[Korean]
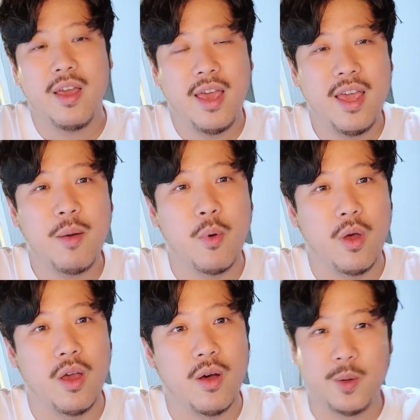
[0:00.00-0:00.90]
해야
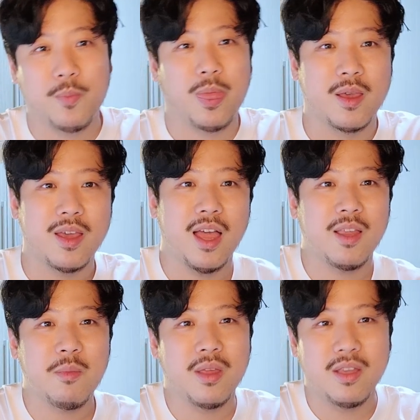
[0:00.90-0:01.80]
보여요. 그게
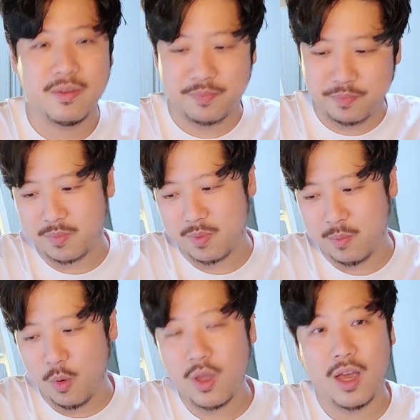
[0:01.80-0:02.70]
아니면은
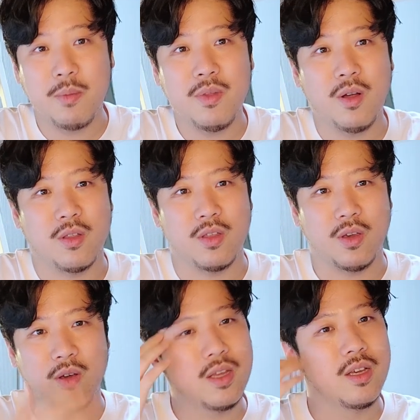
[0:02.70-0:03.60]
보기가
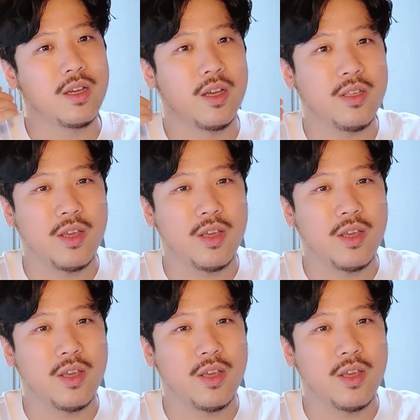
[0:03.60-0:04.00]
힘들거든요. 그래서